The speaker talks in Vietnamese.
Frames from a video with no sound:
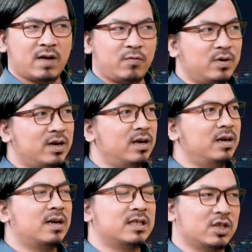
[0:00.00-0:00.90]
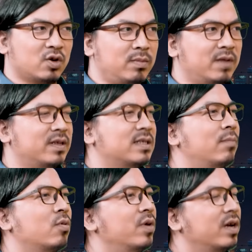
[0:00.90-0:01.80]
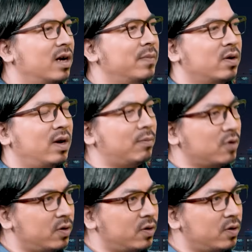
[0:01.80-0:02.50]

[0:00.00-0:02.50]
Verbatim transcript: và ở phụ nữ là chỉ có 10% có nguy cơ bị nói lắp